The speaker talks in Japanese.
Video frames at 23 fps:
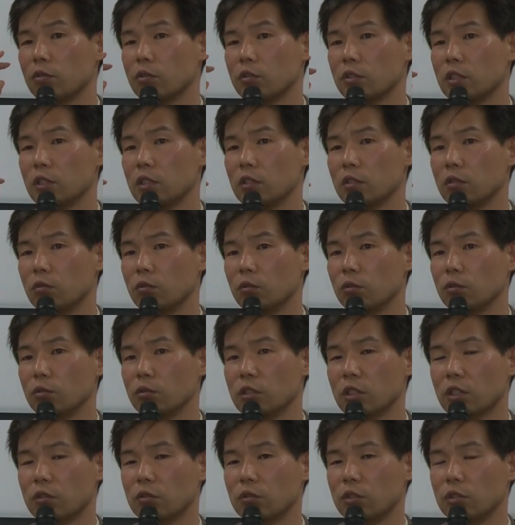国人労
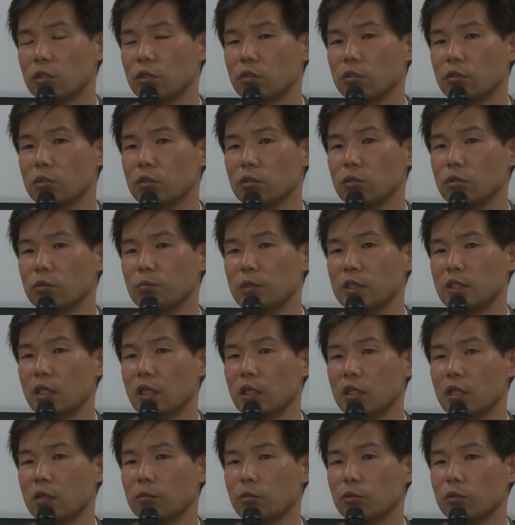働者の流入みた
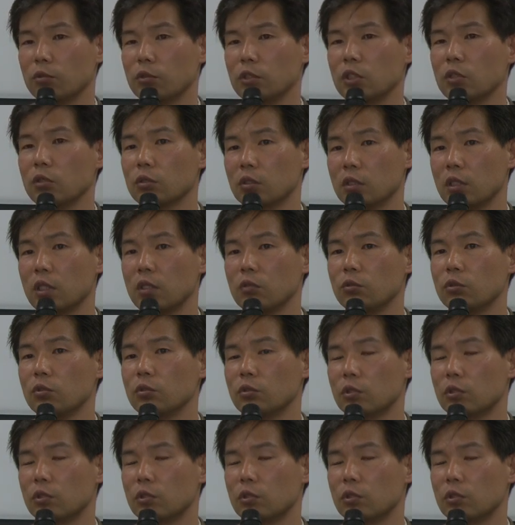いなものによって右